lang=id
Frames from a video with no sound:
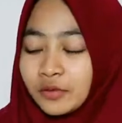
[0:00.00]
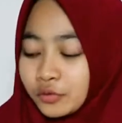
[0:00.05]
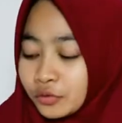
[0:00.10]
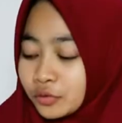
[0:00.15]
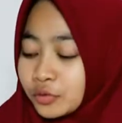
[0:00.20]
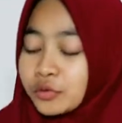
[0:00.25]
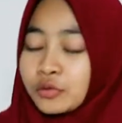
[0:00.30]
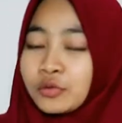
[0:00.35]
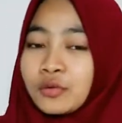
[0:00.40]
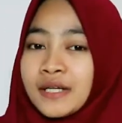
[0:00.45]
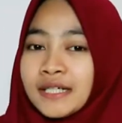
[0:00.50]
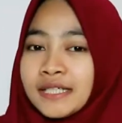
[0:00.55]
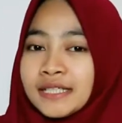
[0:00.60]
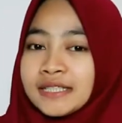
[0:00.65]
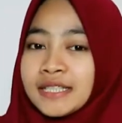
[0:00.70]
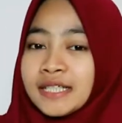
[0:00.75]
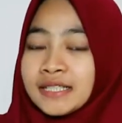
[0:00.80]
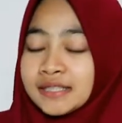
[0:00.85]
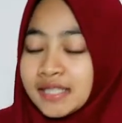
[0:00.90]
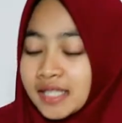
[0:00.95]
Untuk
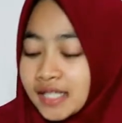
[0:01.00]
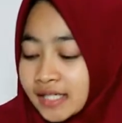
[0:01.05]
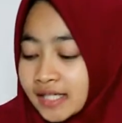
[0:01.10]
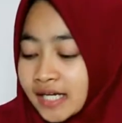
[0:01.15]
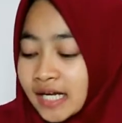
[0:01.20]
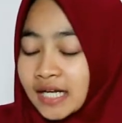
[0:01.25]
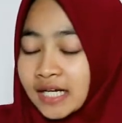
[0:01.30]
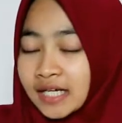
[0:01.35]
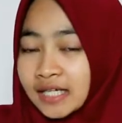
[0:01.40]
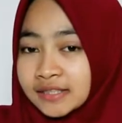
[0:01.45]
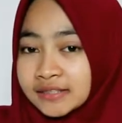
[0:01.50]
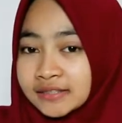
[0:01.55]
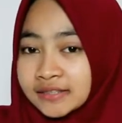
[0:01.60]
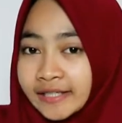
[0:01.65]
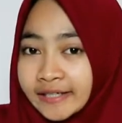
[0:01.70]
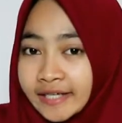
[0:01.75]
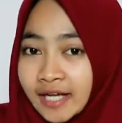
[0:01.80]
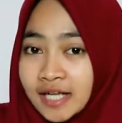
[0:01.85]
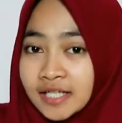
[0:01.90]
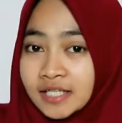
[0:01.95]
kualitas dari alat
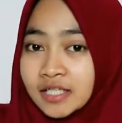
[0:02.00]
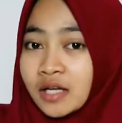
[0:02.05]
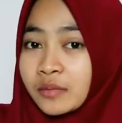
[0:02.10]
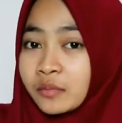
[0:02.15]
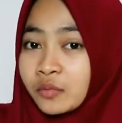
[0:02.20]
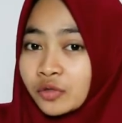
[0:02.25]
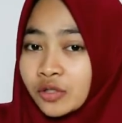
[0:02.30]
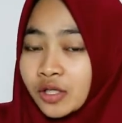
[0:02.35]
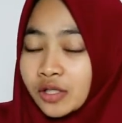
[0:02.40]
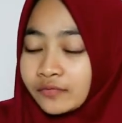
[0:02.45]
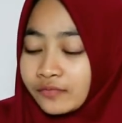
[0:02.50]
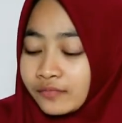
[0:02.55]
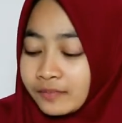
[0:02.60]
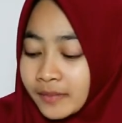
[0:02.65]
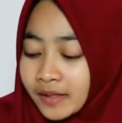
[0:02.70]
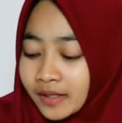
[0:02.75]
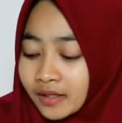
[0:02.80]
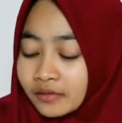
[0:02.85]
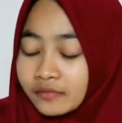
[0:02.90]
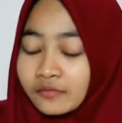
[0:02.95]
cek asam urat
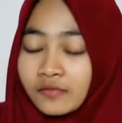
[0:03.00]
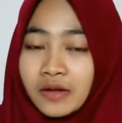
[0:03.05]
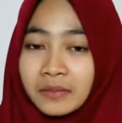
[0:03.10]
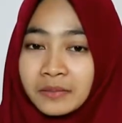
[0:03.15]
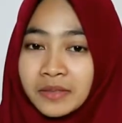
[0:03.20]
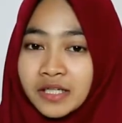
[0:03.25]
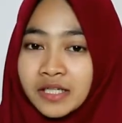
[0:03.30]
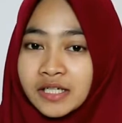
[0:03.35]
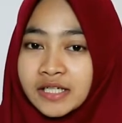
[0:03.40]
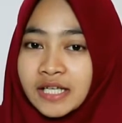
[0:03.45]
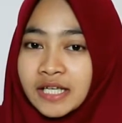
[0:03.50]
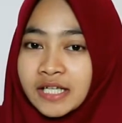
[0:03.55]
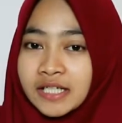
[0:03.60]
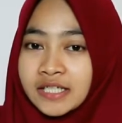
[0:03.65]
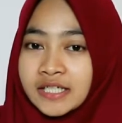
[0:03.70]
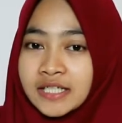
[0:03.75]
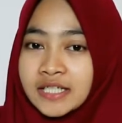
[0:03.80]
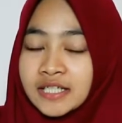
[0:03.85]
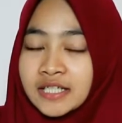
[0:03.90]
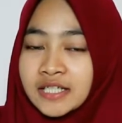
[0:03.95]
merek Family
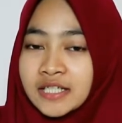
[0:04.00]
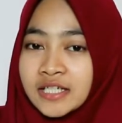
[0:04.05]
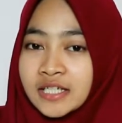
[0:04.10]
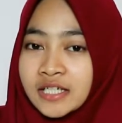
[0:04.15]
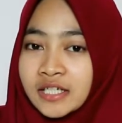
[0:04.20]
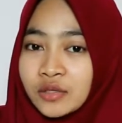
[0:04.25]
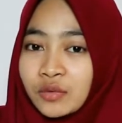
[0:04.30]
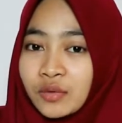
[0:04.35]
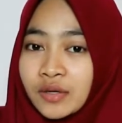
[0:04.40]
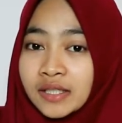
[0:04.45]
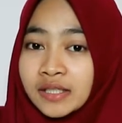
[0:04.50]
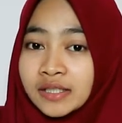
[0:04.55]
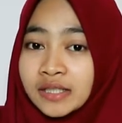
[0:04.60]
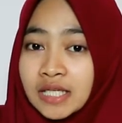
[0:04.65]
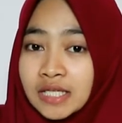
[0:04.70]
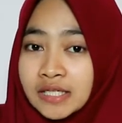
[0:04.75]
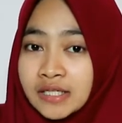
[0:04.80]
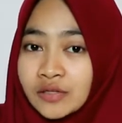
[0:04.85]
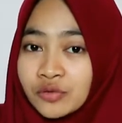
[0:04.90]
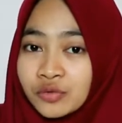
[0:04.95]
DR ini sendiri
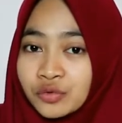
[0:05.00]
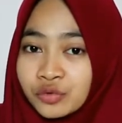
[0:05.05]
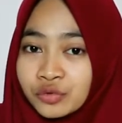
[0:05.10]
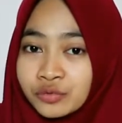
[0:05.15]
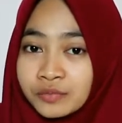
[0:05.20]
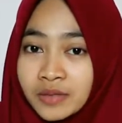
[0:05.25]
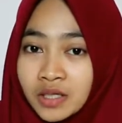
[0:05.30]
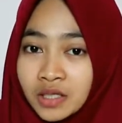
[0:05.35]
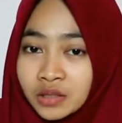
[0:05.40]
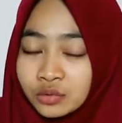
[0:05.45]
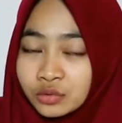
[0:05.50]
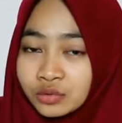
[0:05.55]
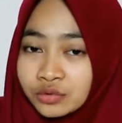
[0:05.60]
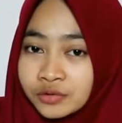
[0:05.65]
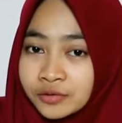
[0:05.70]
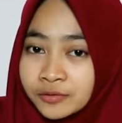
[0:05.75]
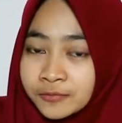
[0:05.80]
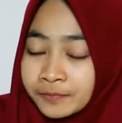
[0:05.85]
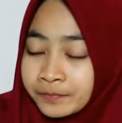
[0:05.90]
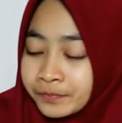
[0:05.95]
kualitasnya cukup
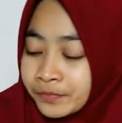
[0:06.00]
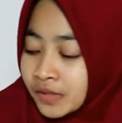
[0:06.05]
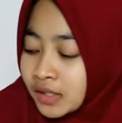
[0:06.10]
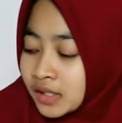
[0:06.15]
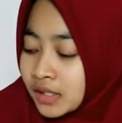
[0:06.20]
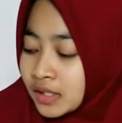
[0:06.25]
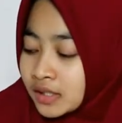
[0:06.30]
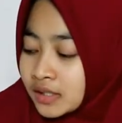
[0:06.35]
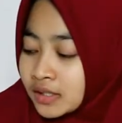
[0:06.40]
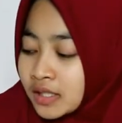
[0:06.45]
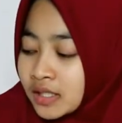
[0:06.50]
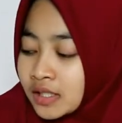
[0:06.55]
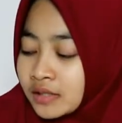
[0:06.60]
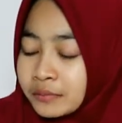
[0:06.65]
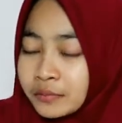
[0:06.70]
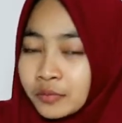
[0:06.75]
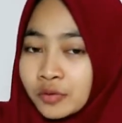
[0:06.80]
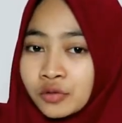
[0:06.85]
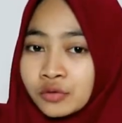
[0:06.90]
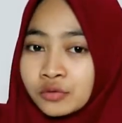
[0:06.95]
bagus
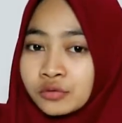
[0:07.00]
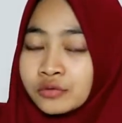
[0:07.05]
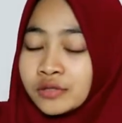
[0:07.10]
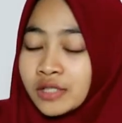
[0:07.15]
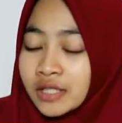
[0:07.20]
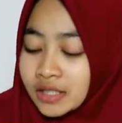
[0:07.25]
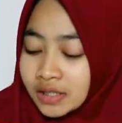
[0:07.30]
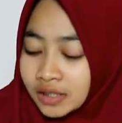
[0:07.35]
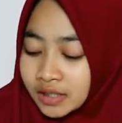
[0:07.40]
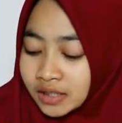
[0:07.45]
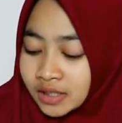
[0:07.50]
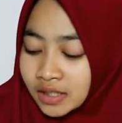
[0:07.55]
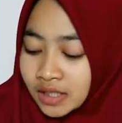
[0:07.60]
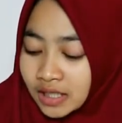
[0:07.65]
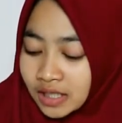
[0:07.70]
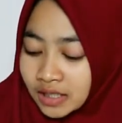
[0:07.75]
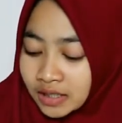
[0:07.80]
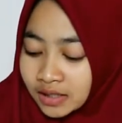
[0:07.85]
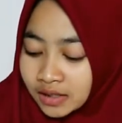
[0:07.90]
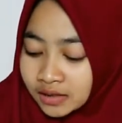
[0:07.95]
dan produk
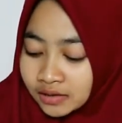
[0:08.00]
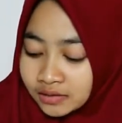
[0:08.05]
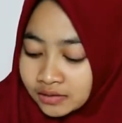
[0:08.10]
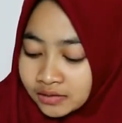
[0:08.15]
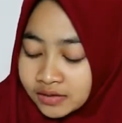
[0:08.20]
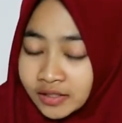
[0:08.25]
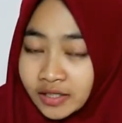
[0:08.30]
dari alat